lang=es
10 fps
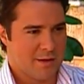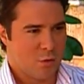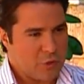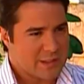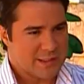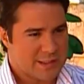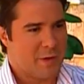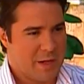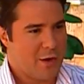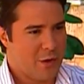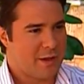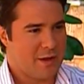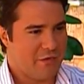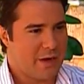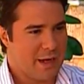Usted sí sabía lo de
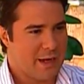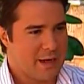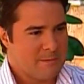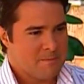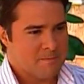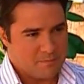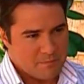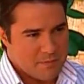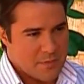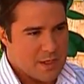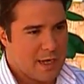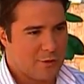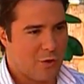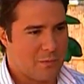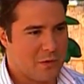Estefanía y el
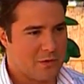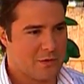topo.